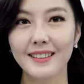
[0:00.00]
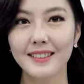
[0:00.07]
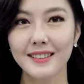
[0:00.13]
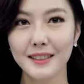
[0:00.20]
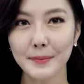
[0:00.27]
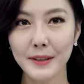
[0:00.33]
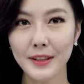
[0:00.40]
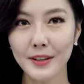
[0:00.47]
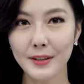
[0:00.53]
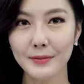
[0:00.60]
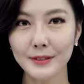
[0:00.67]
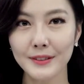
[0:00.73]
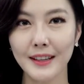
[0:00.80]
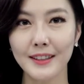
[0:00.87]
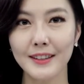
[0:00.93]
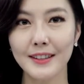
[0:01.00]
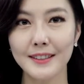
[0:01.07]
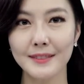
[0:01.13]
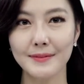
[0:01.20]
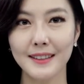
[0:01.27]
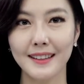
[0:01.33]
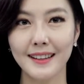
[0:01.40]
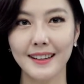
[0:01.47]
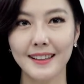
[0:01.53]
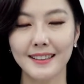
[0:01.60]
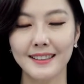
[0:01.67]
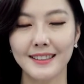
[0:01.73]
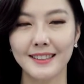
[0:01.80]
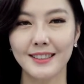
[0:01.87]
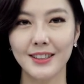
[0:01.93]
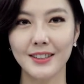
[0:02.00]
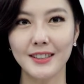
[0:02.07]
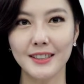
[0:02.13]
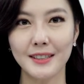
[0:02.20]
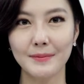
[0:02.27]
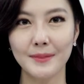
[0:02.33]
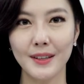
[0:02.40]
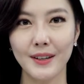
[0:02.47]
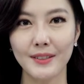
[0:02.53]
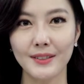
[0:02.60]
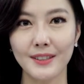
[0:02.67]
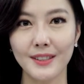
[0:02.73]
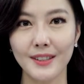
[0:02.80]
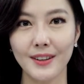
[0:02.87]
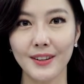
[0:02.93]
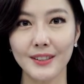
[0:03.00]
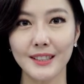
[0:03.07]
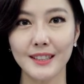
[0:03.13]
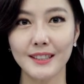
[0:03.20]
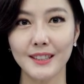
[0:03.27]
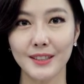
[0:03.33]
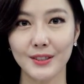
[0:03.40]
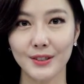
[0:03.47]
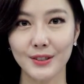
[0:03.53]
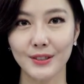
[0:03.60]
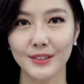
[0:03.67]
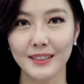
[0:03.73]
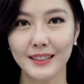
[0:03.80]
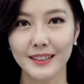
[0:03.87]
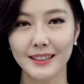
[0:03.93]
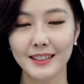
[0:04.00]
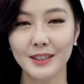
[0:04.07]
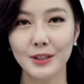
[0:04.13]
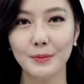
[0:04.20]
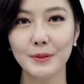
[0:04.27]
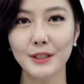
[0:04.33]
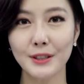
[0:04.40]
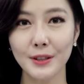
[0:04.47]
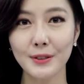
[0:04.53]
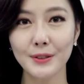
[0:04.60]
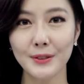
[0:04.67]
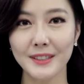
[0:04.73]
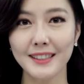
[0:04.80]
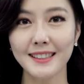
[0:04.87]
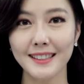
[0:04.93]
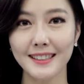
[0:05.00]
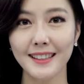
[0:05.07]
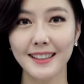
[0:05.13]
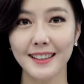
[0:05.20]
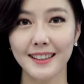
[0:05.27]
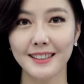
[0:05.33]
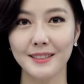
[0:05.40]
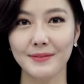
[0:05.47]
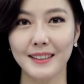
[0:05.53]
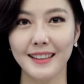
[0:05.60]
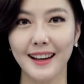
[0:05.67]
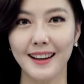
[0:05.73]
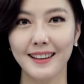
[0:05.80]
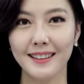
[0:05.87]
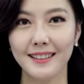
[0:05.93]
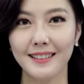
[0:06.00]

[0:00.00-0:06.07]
시민 여러분 안녕하십니까? 2020년 7월 셋째 주 의정부 시정 소식 시작하겠습니다.